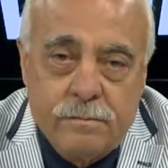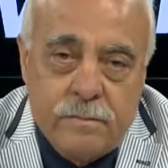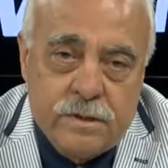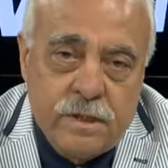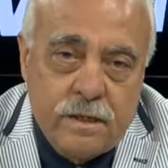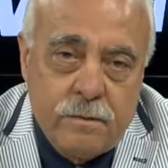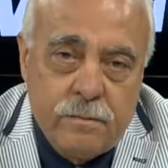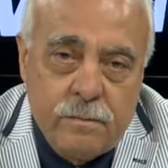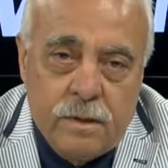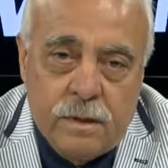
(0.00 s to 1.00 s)
bir takım
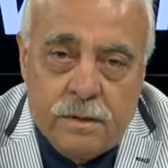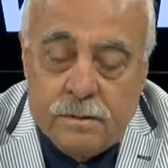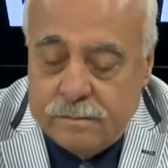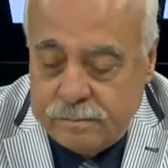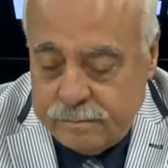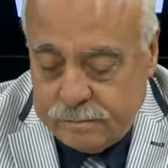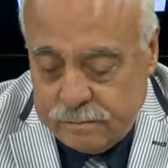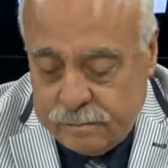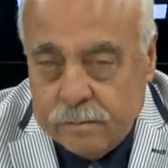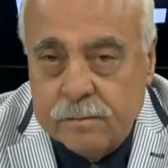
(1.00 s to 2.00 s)
e,
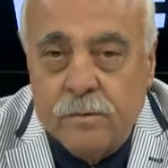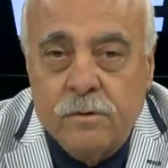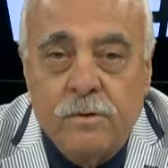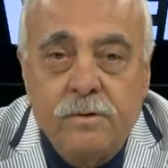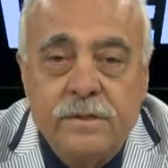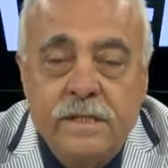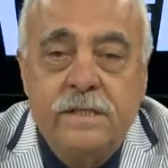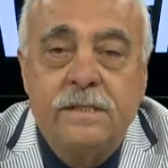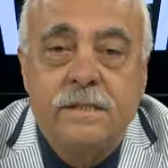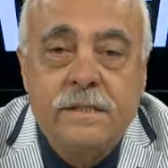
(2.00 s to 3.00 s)
bu
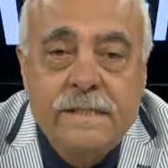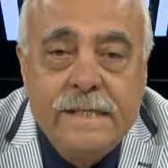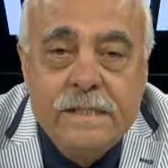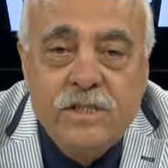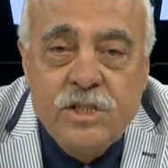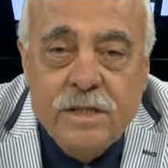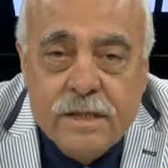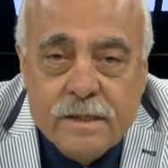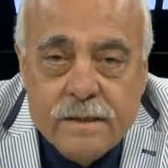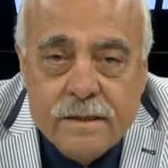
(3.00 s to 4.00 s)
din,
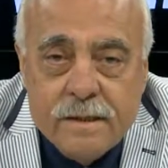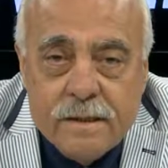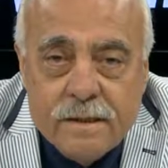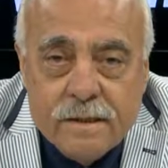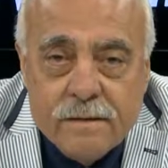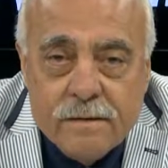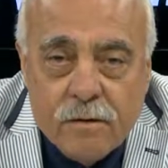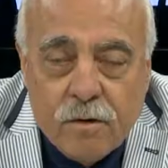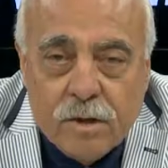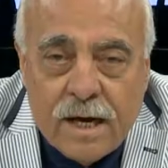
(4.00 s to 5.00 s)
dinci
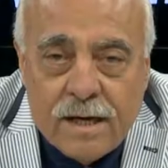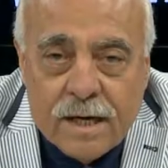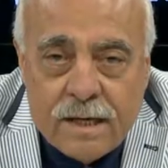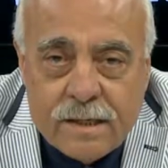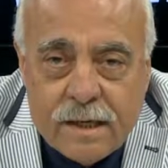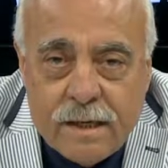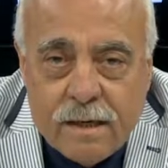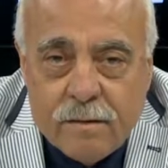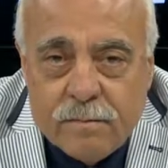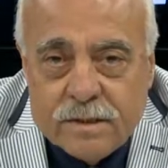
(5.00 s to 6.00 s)
olaylar
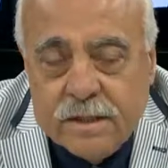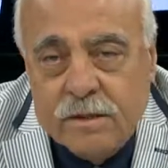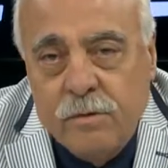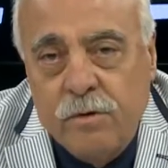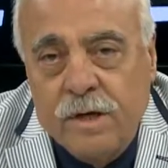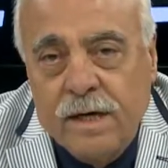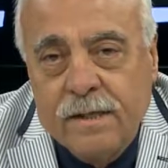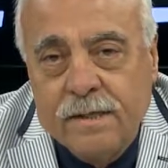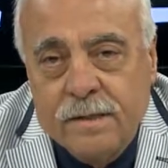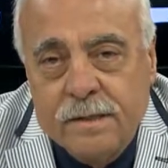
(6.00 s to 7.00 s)
bizleri bugüne
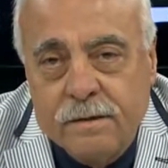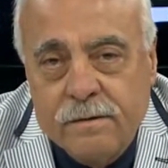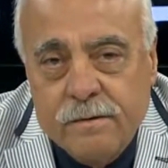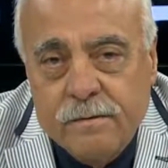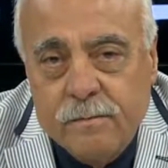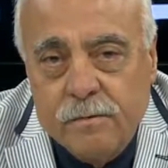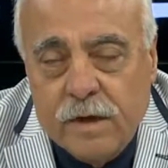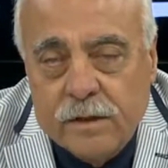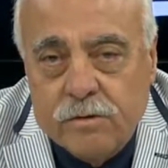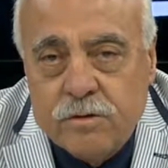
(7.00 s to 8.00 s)
getirdi. Bu
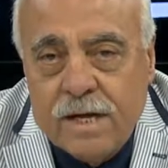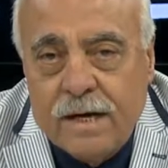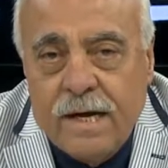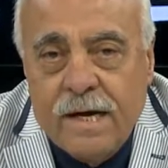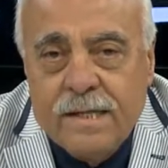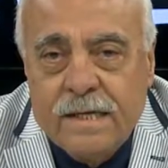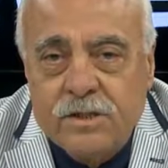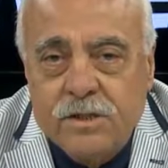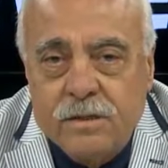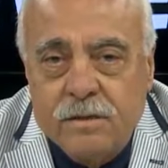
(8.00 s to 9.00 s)
FETÖ'cüler nereden
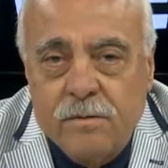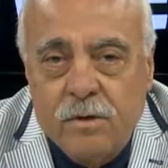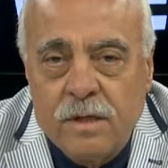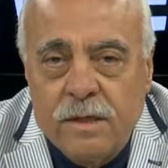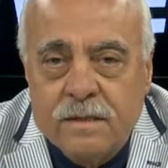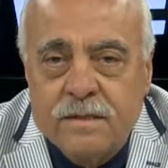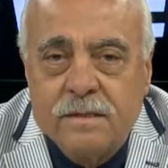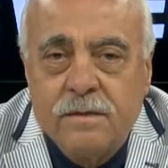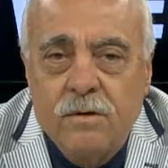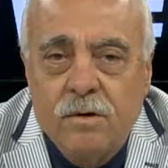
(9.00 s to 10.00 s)
çıktı böyle
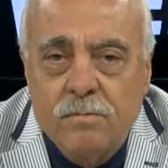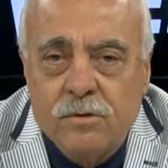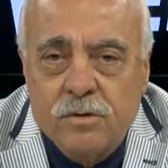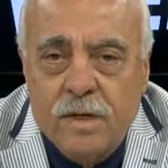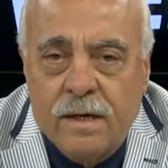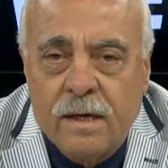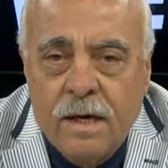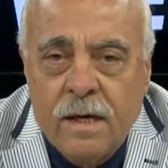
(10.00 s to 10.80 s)
nasıl olmuşlar?